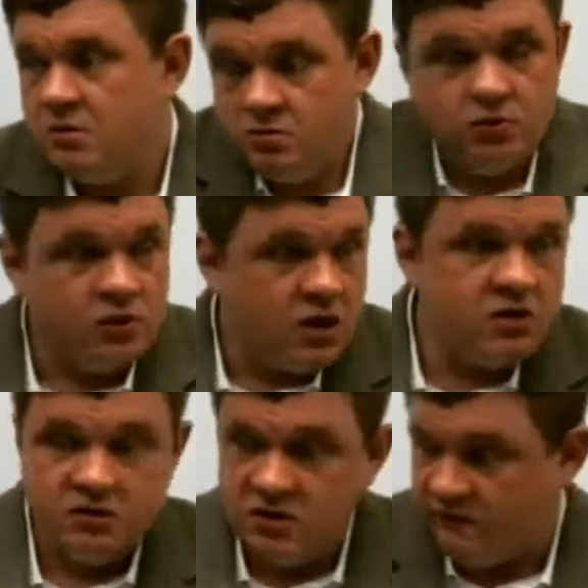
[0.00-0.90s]
Ну, говорю,
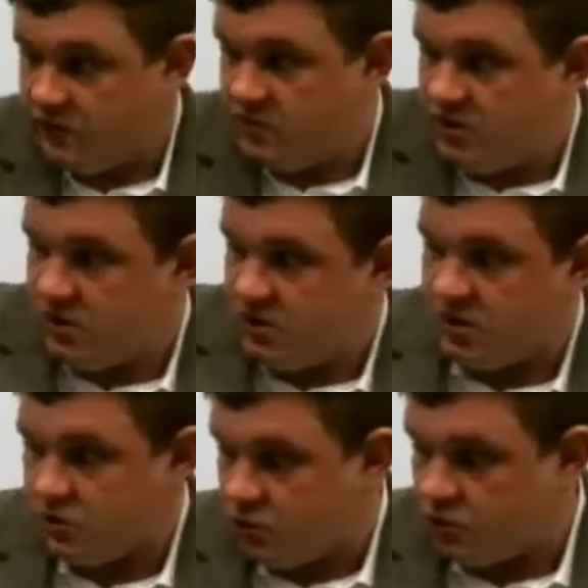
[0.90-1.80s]
ладно, там вот делать
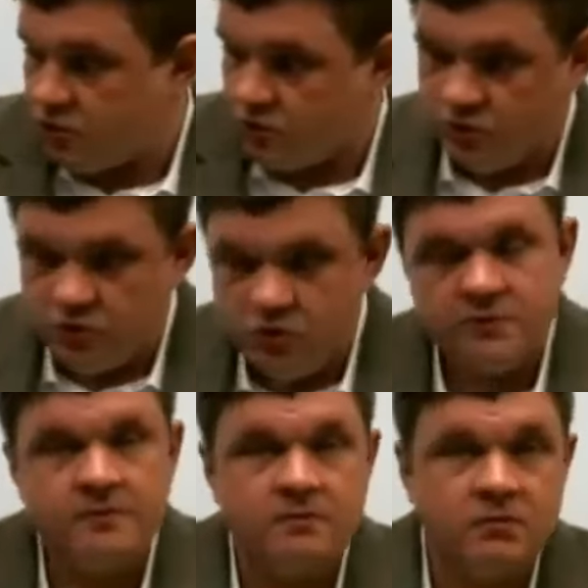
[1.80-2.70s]
надо то-то, то-то, то.
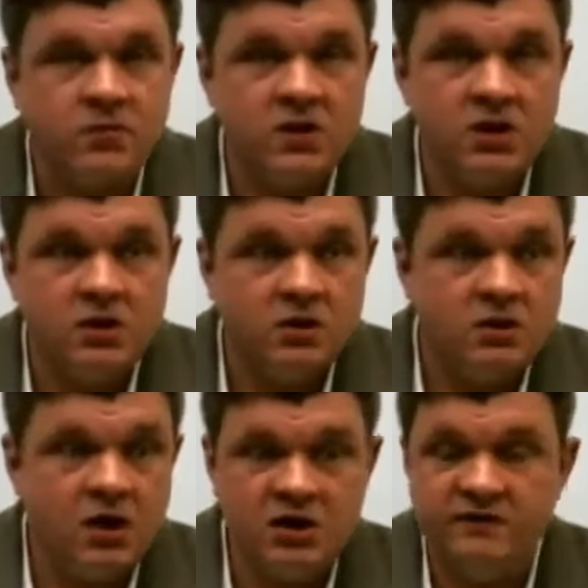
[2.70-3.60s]

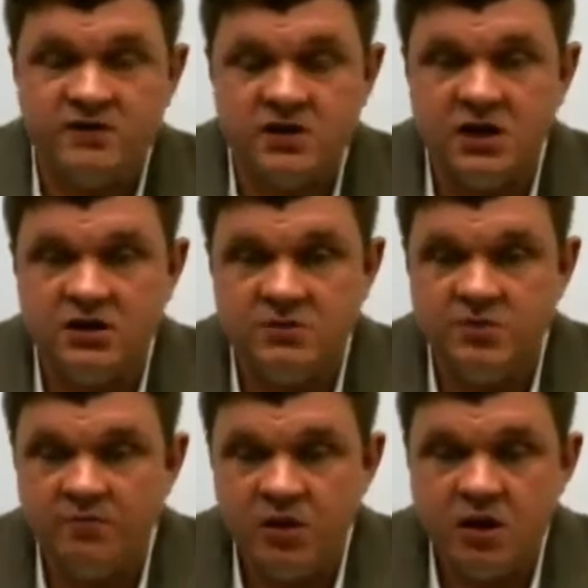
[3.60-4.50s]
Они высылают тебе
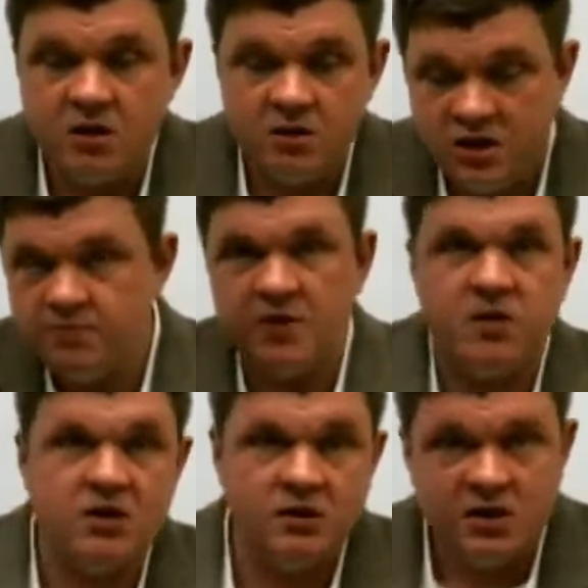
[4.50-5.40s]
план и
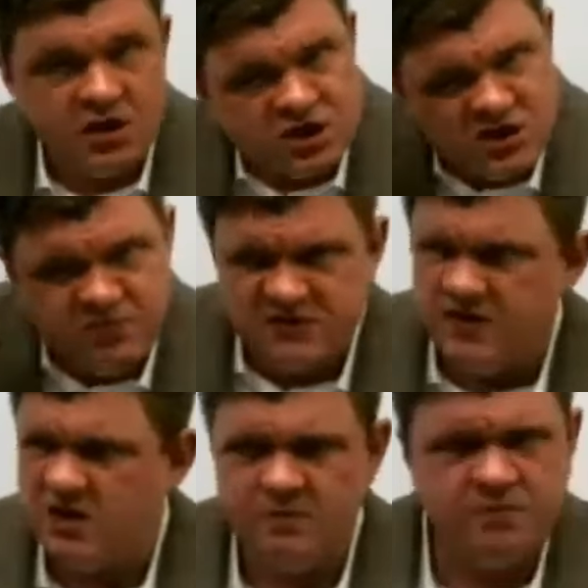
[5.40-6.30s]
пропадают. Они даже не
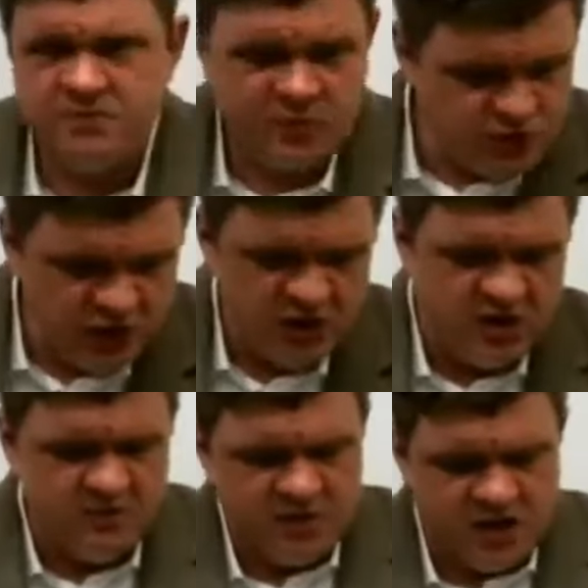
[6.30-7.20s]
позвонили, получили
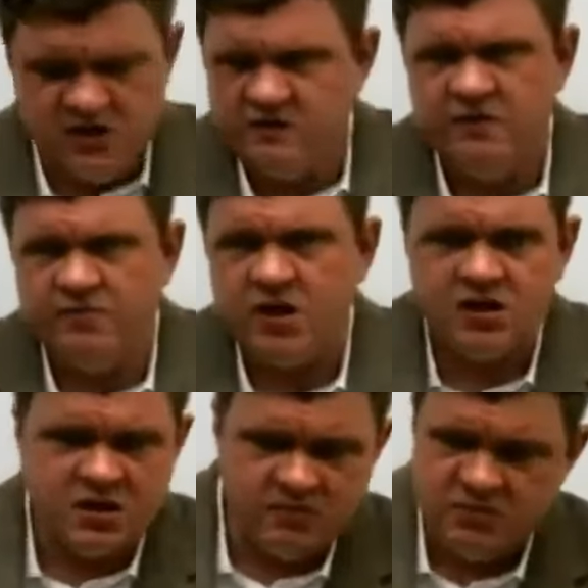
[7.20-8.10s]
ты маркетинговый план,
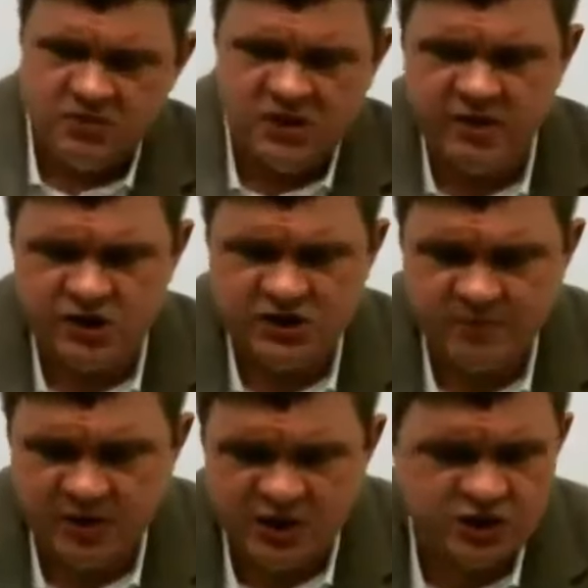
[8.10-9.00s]
там, коммерческое
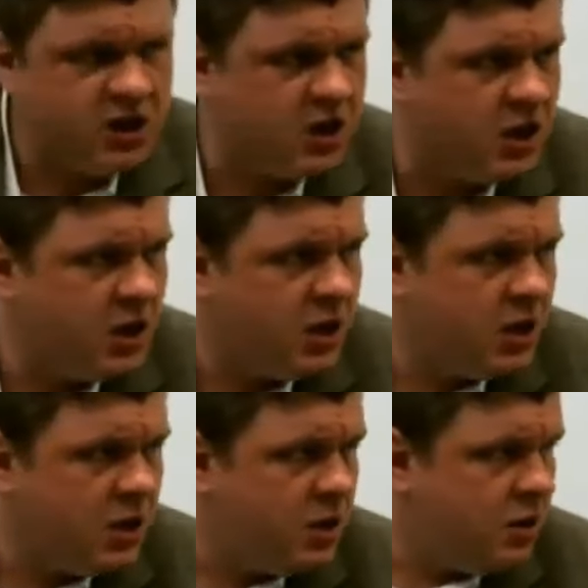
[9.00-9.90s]
предложение –
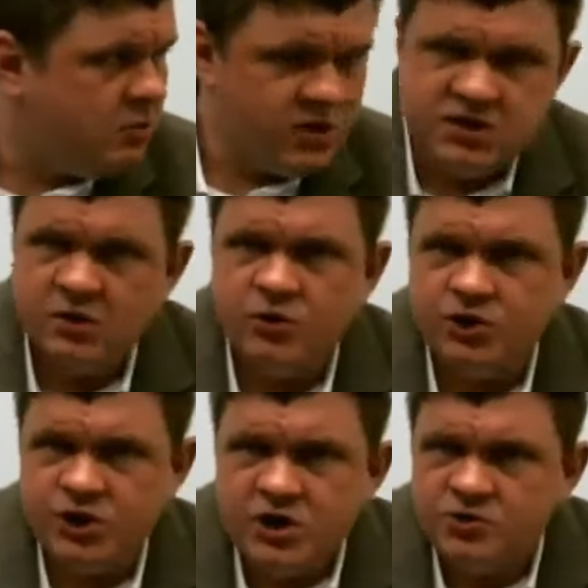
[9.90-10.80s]
есть такое
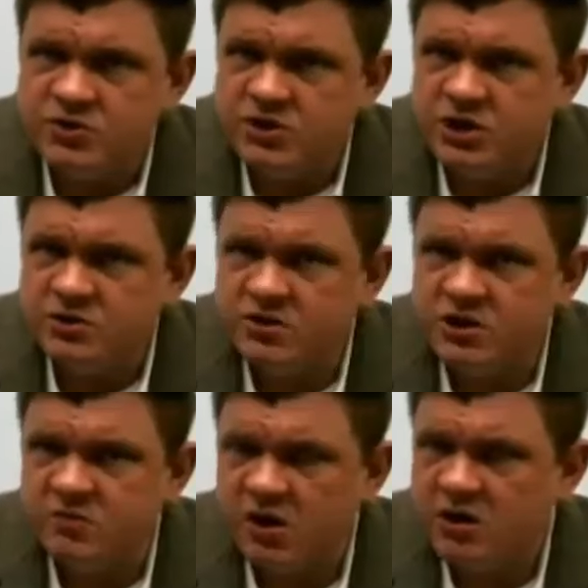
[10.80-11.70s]
ощущение, что сейчас у этих
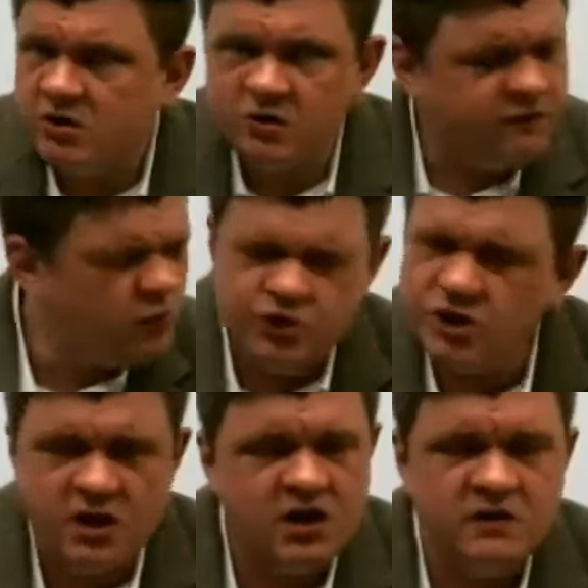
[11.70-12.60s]
маркетологов куча
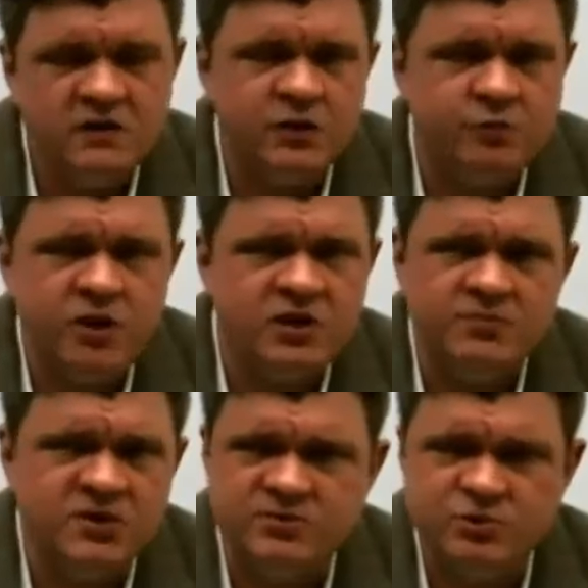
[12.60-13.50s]
клиентов, которые платят там,
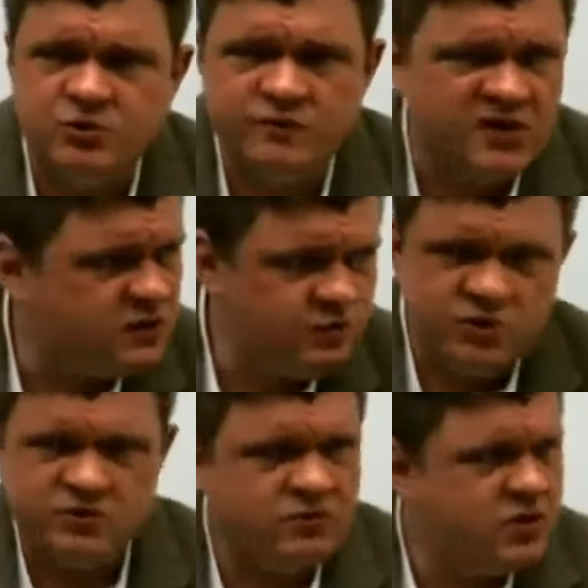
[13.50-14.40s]
800 штук в месяц,
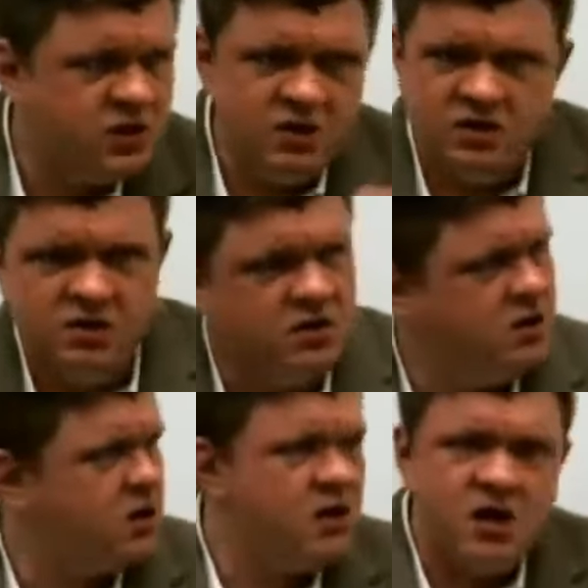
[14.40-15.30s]
просто вот
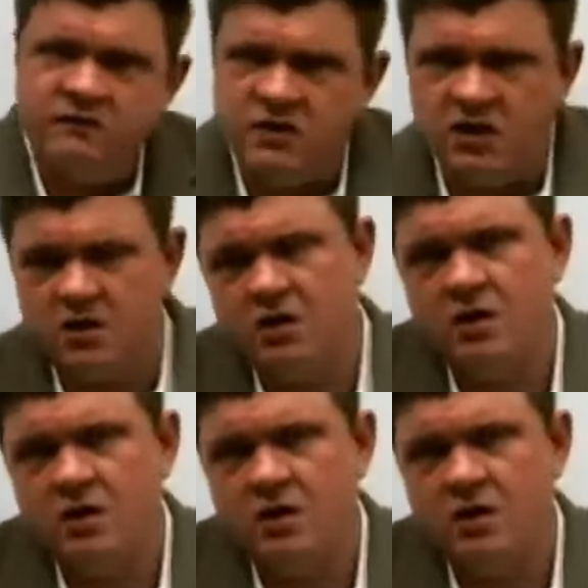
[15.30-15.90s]
как говна.